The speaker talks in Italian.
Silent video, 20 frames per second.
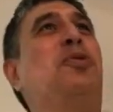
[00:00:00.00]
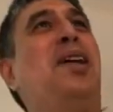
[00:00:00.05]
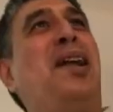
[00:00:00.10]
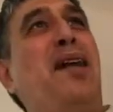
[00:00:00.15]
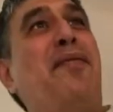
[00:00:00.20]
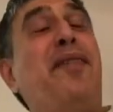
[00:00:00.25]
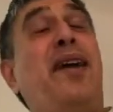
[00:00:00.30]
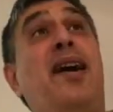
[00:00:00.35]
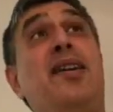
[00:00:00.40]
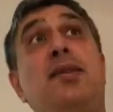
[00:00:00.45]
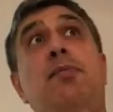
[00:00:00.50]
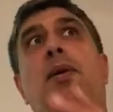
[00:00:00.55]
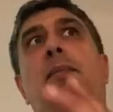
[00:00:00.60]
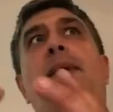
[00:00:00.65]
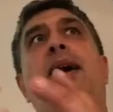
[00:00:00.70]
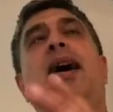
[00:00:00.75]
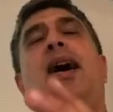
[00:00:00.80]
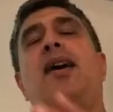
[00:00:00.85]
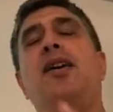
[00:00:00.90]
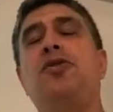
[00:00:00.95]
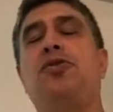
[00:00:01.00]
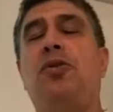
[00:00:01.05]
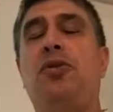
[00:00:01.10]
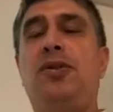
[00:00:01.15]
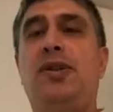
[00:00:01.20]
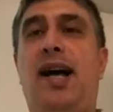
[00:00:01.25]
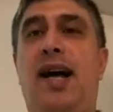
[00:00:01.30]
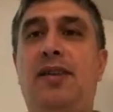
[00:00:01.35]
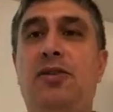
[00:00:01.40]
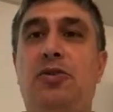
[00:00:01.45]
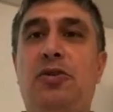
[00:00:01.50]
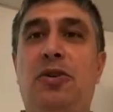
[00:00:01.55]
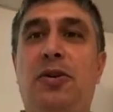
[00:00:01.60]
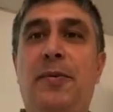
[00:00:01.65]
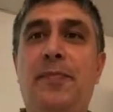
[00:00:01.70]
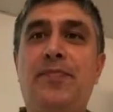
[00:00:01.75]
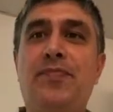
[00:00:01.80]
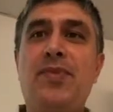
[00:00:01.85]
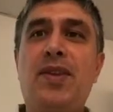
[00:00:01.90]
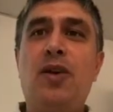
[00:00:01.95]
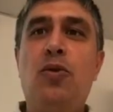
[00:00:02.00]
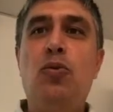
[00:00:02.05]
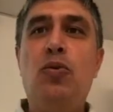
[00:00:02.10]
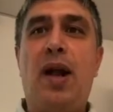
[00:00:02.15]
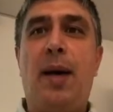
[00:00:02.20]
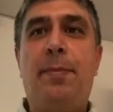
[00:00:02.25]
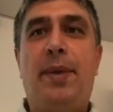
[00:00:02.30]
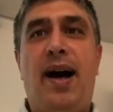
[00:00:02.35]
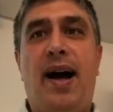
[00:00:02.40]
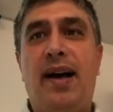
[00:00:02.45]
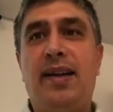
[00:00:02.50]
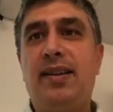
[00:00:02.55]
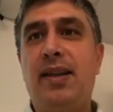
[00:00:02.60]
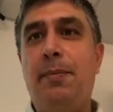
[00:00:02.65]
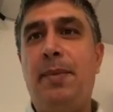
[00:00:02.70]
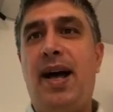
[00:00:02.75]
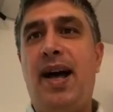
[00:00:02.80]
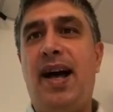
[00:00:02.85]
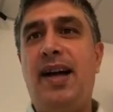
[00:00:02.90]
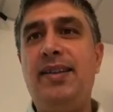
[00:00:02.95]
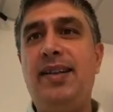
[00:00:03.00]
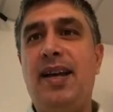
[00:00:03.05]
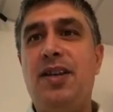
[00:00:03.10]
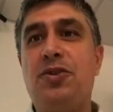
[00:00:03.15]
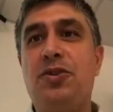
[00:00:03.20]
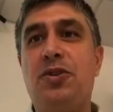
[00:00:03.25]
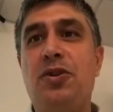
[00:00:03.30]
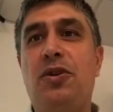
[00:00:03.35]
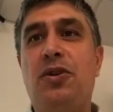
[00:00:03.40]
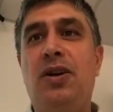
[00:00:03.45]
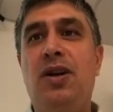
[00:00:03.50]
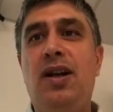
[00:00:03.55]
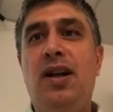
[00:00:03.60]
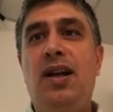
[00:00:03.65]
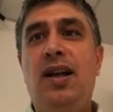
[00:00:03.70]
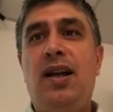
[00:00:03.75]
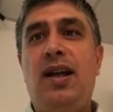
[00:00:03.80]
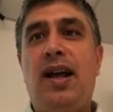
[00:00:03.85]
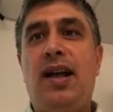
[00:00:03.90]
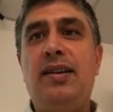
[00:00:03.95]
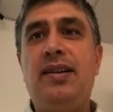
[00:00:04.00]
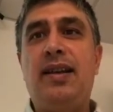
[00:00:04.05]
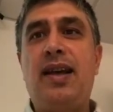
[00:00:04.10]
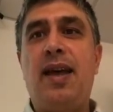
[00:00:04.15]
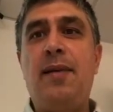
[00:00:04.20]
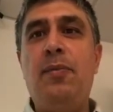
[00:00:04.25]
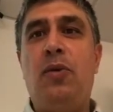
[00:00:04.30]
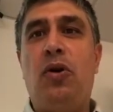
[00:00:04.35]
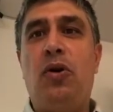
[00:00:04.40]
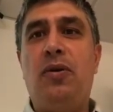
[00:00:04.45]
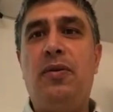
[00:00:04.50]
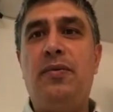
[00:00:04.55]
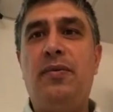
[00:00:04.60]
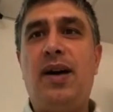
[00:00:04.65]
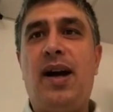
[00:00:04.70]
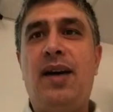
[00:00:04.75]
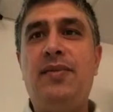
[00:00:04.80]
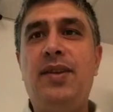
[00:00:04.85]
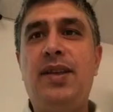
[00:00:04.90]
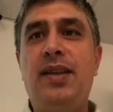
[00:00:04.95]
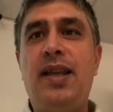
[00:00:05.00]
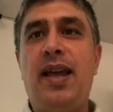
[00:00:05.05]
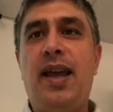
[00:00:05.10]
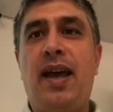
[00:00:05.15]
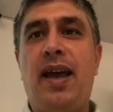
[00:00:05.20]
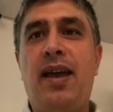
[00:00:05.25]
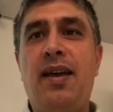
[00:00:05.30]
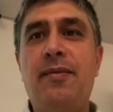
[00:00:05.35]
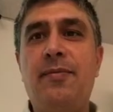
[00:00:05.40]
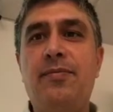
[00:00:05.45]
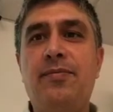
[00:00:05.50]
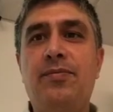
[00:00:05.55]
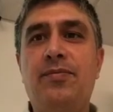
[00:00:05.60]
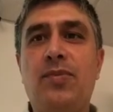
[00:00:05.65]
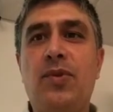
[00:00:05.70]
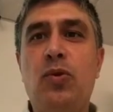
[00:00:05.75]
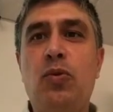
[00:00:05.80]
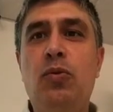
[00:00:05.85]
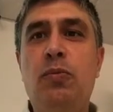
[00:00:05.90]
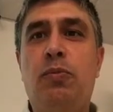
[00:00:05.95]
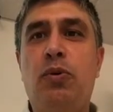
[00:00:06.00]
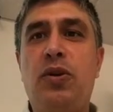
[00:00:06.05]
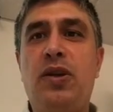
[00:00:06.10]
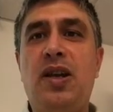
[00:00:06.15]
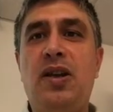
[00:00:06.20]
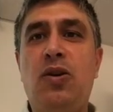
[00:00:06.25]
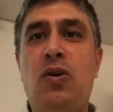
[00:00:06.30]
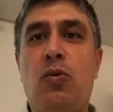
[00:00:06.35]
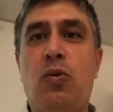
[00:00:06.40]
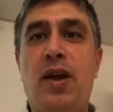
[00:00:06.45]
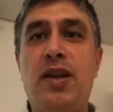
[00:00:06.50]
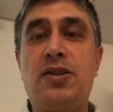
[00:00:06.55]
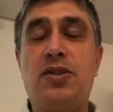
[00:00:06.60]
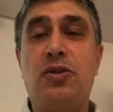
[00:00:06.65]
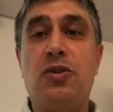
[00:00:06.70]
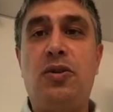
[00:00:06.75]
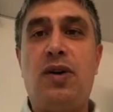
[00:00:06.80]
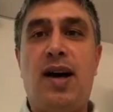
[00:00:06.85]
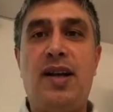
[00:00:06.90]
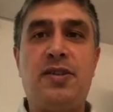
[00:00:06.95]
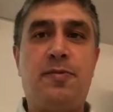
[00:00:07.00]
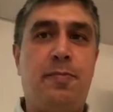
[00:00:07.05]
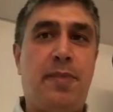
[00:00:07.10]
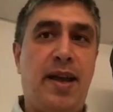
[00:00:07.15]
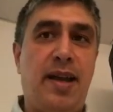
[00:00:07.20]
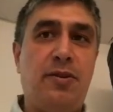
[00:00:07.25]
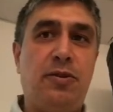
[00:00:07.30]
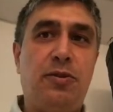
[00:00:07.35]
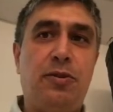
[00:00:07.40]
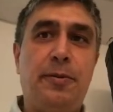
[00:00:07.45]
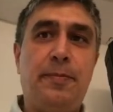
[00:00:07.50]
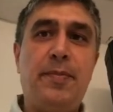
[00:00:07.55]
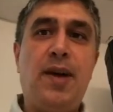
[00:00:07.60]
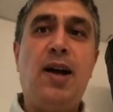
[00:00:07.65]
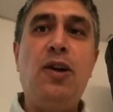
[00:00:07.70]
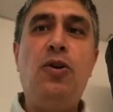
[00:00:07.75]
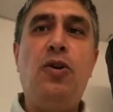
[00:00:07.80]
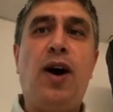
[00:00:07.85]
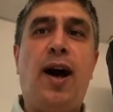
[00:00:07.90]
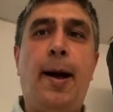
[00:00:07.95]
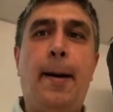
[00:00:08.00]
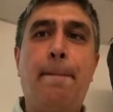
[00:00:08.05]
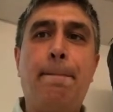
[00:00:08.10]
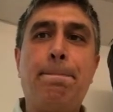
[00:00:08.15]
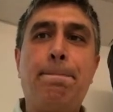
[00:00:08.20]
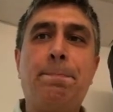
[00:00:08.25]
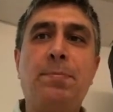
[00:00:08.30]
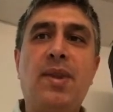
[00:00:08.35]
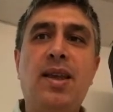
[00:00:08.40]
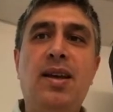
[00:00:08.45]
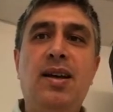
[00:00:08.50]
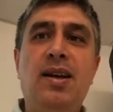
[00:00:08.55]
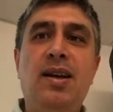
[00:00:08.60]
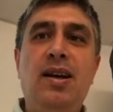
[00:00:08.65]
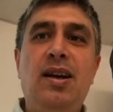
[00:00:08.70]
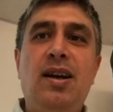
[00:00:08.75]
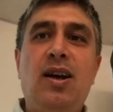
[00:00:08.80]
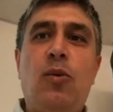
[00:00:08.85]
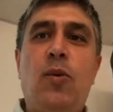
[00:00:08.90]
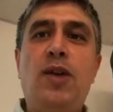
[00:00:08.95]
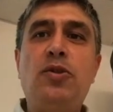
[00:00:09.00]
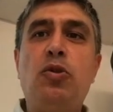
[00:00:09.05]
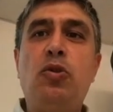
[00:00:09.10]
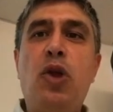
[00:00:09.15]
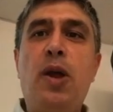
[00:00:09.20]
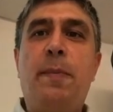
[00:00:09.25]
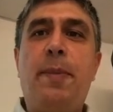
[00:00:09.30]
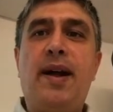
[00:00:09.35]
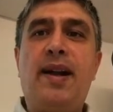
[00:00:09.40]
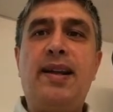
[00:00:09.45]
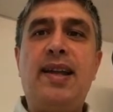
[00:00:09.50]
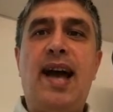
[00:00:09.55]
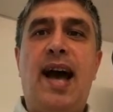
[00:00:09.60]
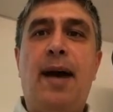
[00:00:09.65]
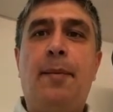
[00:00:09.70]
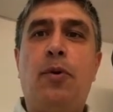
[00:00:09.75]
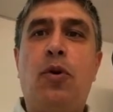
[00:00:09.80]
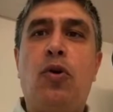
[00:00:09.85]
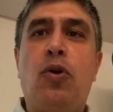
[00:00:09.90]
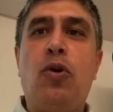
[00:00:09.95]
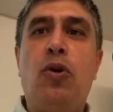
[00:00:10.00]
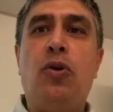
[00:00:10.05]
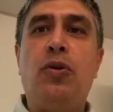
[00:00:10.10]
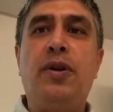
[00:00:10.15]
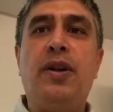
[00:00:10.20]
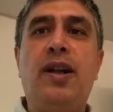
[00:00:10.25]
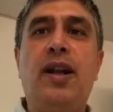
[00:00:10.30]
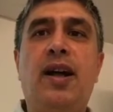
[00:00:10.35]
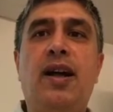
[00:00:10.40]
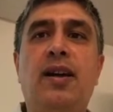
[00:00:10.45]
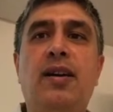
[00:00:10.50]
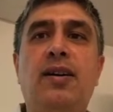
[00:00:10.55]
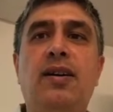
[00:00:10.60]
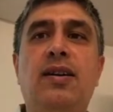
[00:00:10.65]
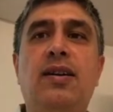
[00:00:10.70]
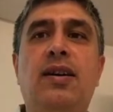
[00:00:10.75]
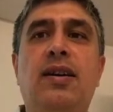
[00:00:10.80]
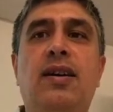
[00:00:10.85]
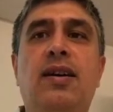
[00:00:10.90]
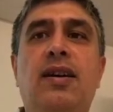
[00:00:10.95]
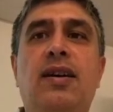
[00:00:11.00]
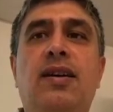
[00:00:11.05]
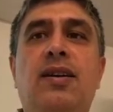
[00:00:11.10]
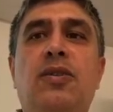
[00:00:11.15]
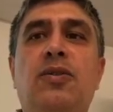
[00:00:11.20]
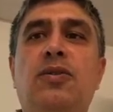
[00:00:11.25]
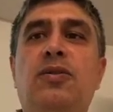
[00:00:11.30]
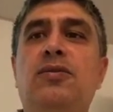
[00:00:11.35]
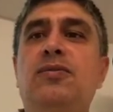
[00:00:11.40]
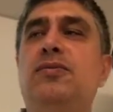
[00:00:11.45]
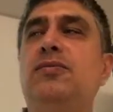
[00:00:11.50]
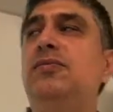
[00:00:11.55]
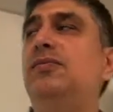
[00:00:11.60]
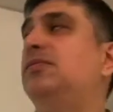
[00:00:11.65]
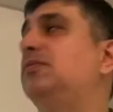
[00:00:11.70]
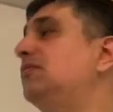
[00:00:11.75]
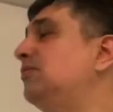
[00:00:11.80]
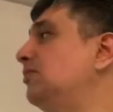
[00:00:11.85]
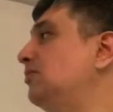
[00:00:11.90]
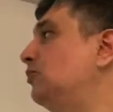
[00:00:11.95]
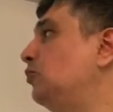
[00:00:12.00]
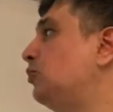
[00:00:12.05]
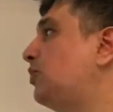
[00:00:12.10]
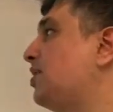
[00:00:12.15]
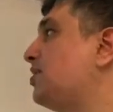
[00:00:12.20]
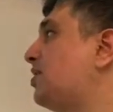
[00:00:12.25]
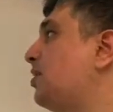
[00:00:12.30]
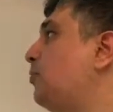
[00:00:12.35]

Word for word: tutta la frase ma magari soltanto una parte, ma adesso andremo a vedere un pochino questo aspetto. Allora, quando noi parliamo con eh, un